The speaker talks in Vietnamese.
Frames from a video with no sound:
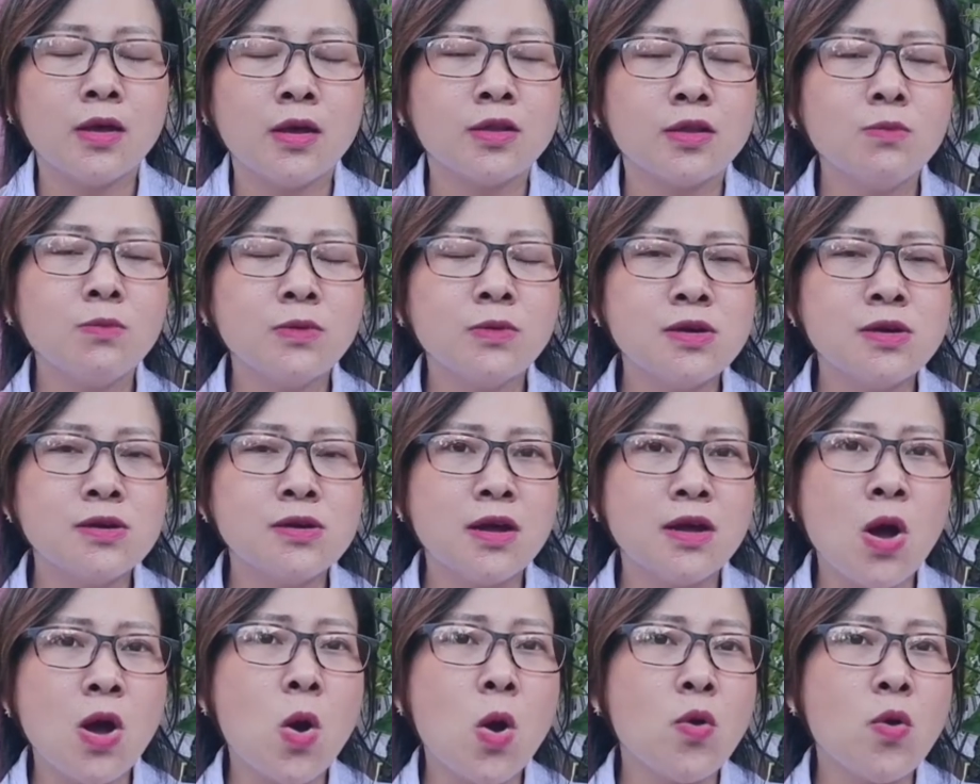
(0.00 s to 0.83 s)
thông
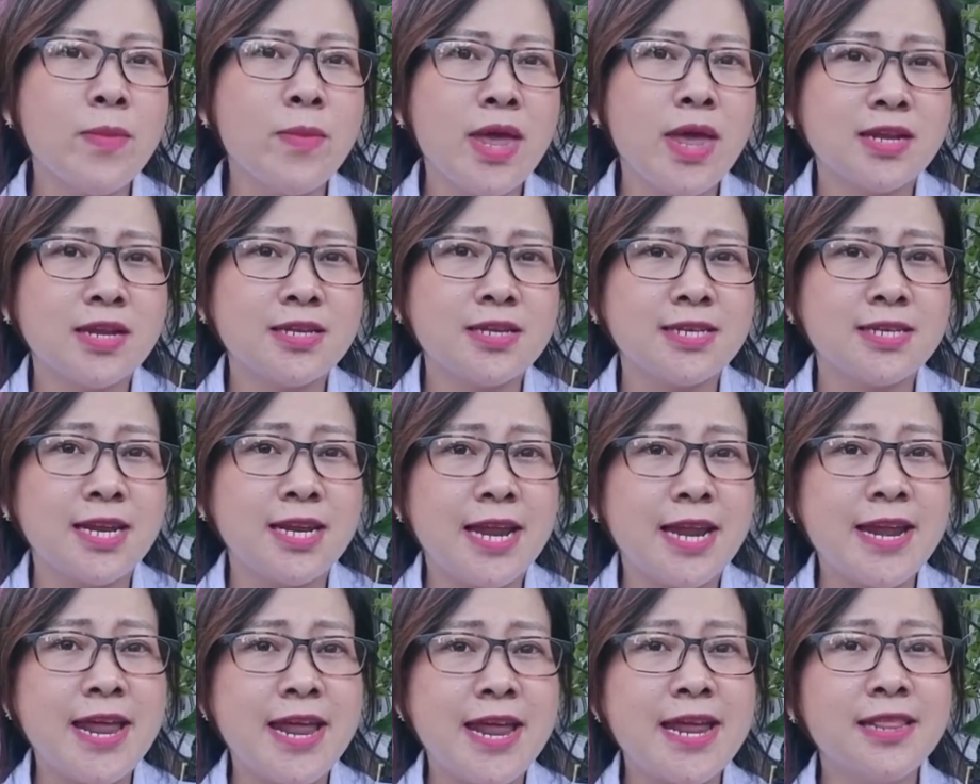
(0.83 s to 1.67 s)
thường cái hôi miệng nó sẽ
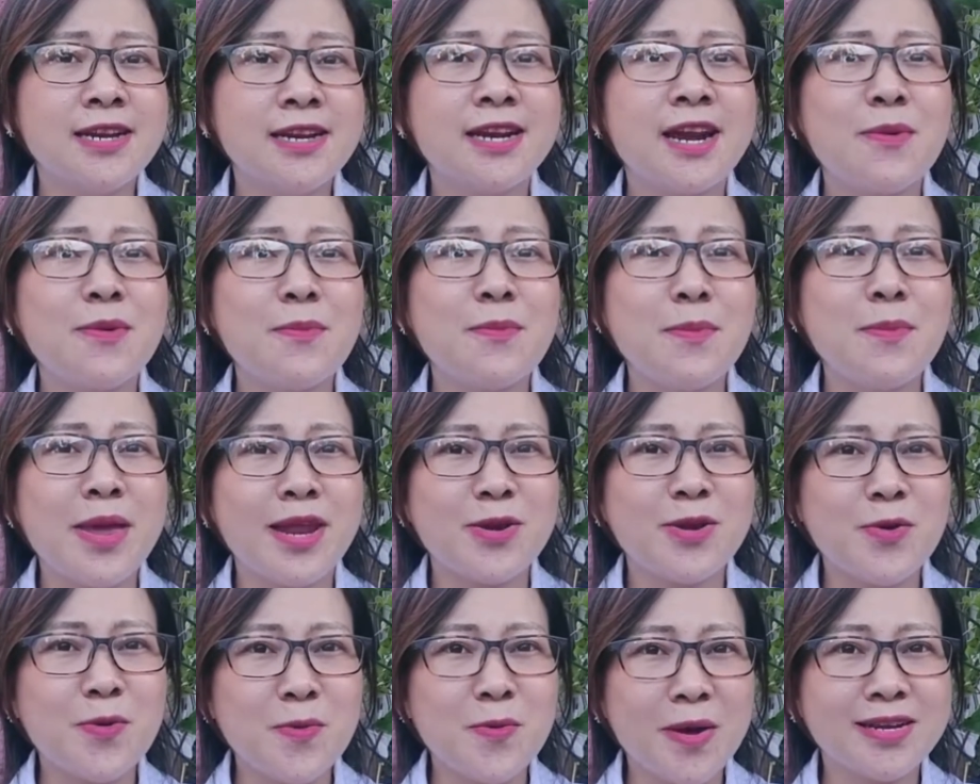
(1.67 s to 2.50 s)
là đến từ răng
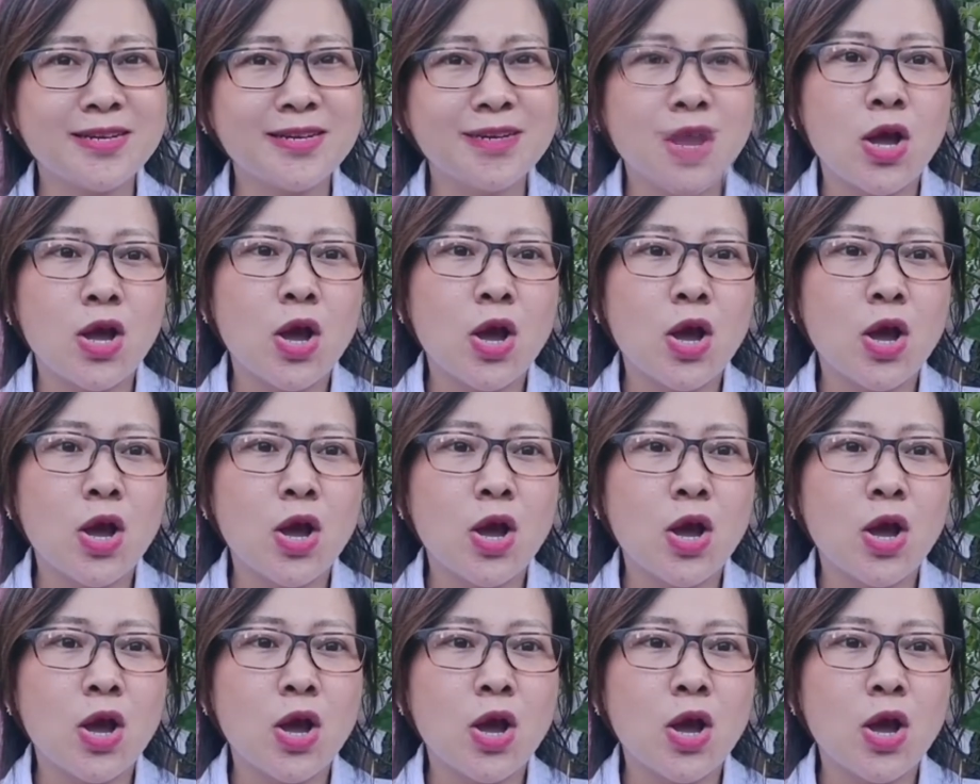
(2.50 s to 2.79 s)
miệng đúng không ạ